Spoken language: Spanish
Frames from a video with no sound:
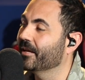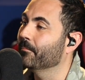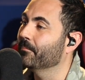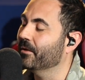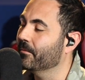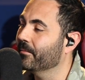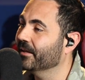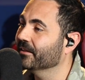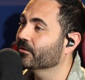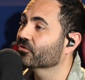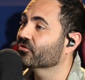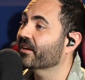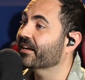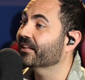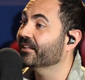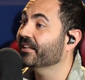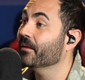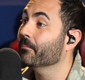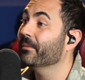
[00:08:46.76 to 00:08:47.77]
Deprimente, o sea
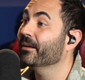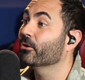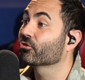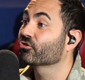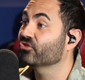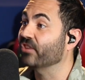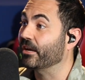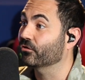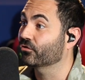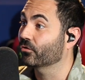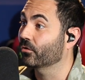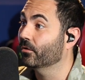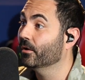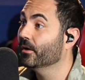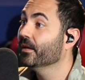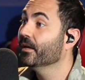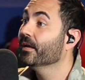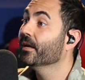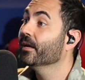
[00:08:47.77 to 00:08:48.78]
que tienen menos sexo.
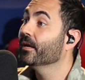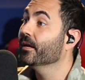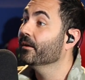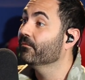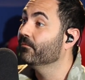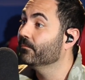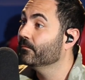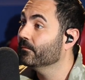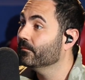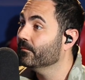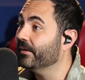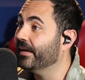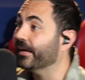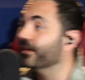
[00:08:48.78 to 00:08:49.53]
Ahorita por fuera